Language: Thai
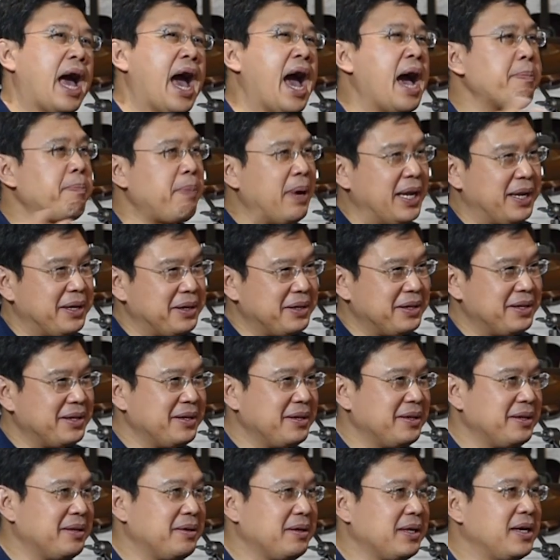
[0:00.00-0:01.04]
ห้างปิด
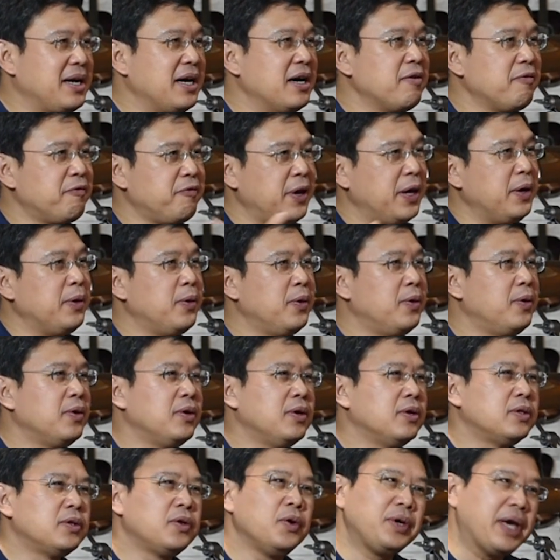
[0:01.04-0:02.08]
เคอร์ฟิว
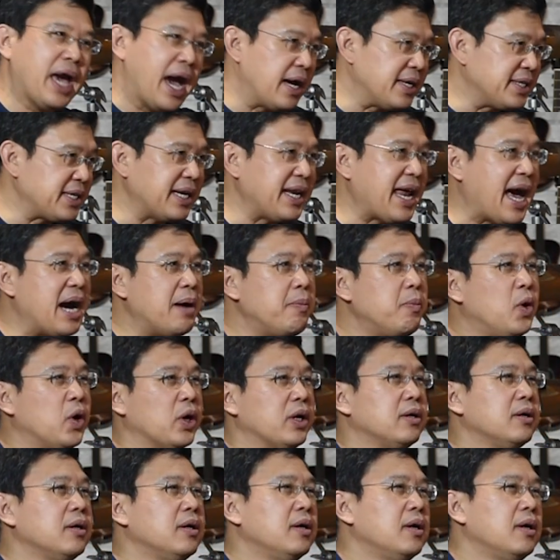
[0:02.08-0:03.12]
ทุกอย่างชัตดาวน์หม
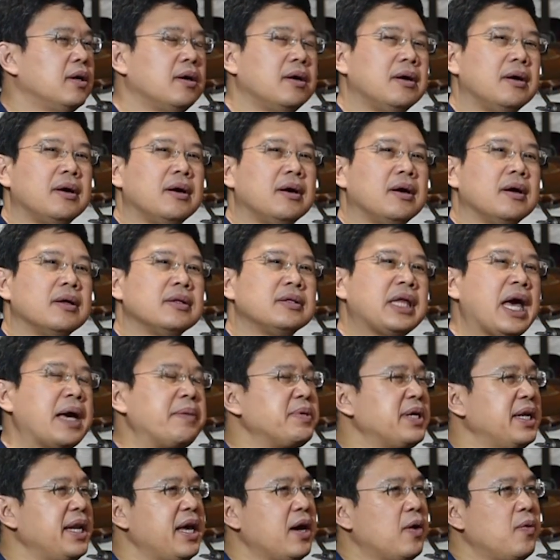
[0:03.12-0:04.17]
ดแท
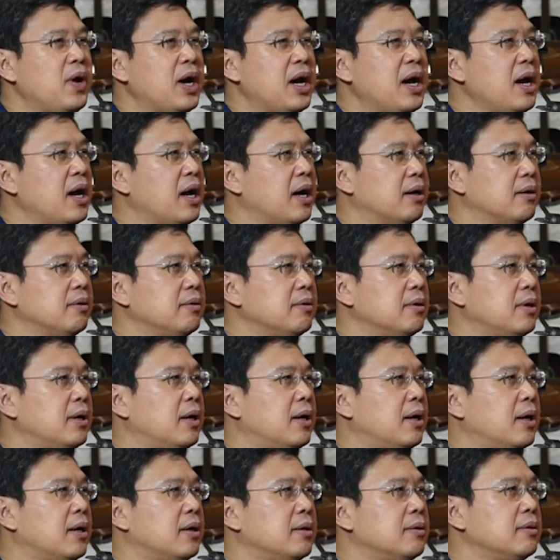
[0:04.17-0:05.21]
บจะเรียกว่า
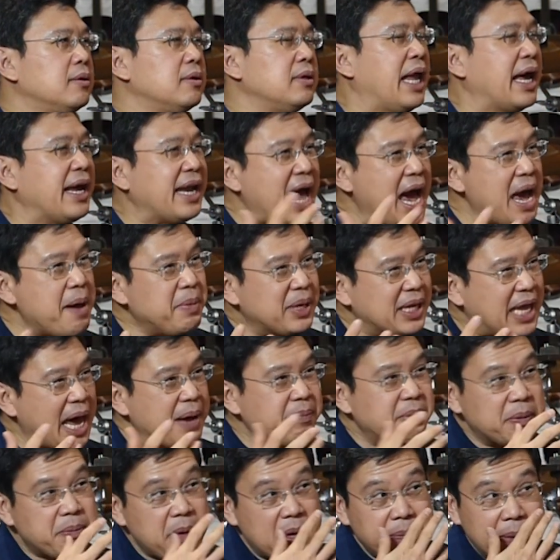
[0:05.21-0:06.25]
รายได้มันแท
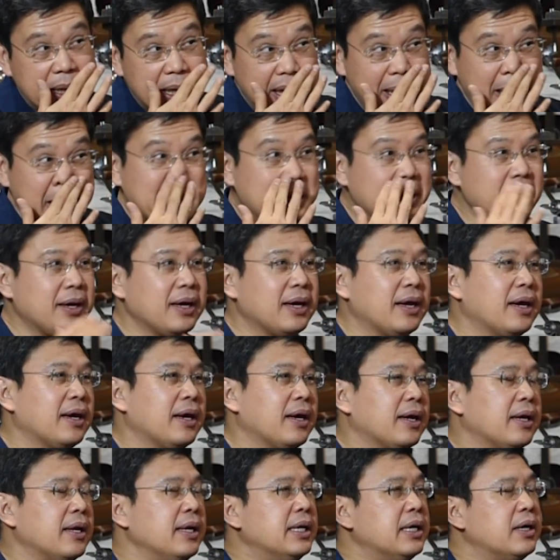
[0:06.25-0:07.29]
บจะไม่มี
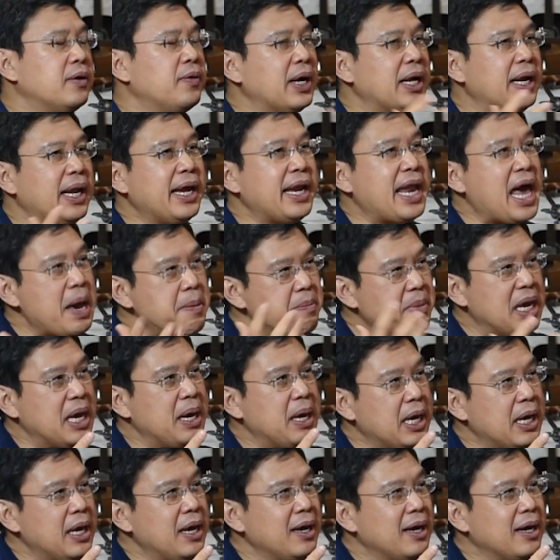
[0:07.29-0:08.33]
หรือว่ารายได้มี
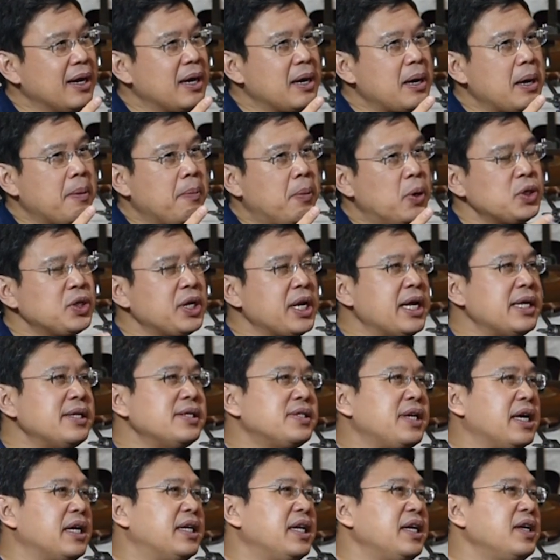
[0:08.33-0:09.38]
เพราะฉะนั้น
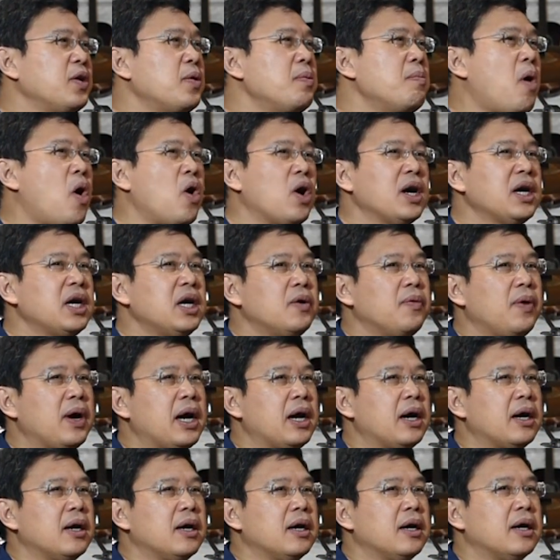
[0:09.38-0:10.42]
สิ่งที่ต้องมองก็คือ
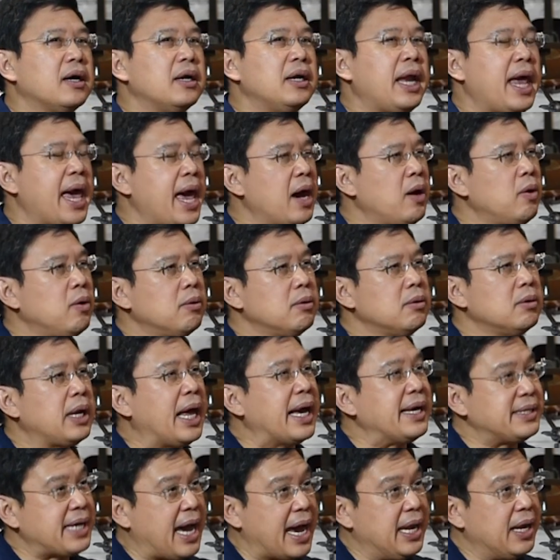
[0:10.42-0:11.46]
ว่าแล้ว
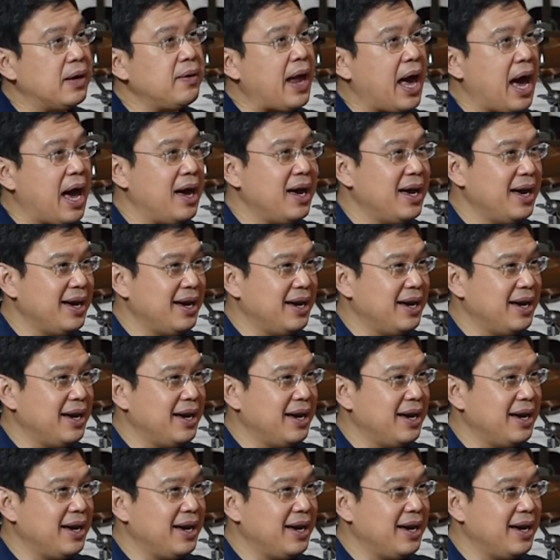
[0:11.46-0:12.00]
รายจ่ายแล้วล่ะ